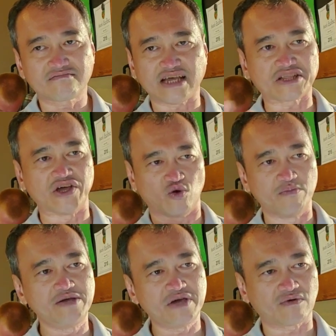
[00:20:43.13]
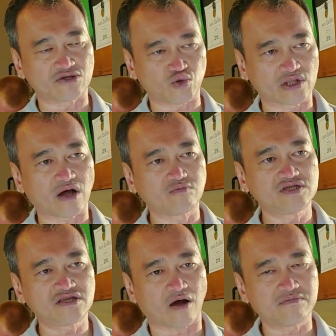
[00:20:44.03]
danh hiệu mỹ miều là truyền thông
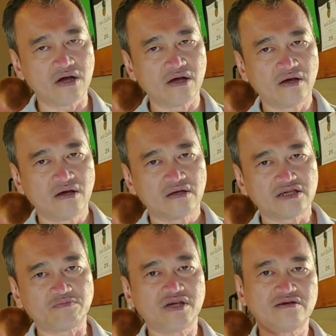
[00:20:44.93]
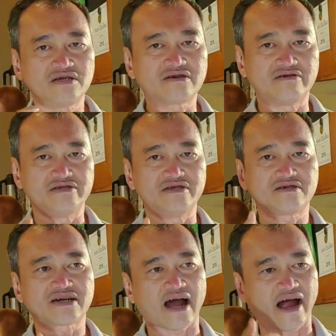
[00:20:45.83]
chính thống. Giống như những người
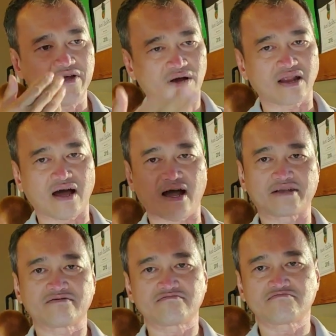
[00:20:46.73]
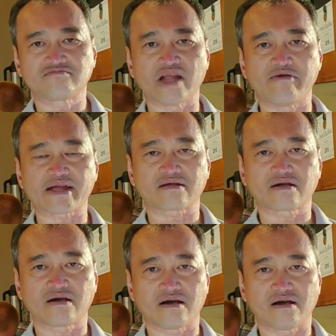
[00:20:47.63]
như Khải hoặc là anh Derek,
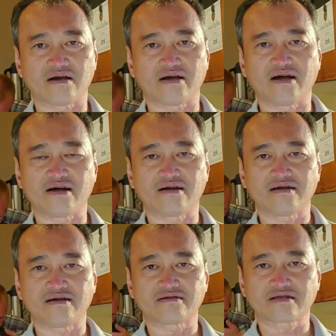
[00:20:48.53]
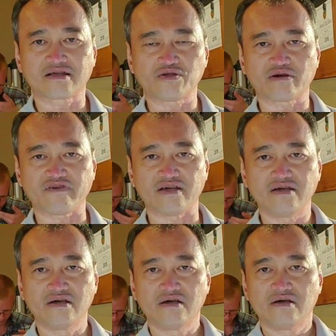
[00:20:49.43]
uh, kính thưa quý vị,
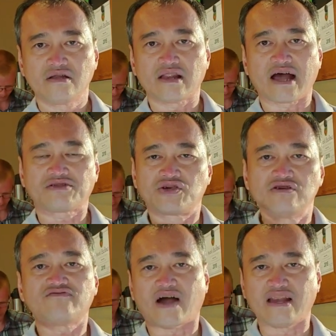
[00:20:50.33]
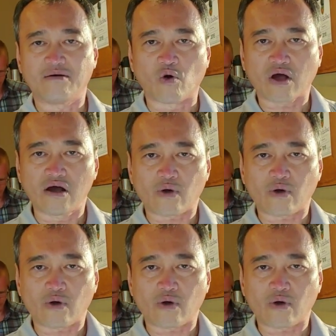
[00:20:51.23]
là chưa phải là một cơ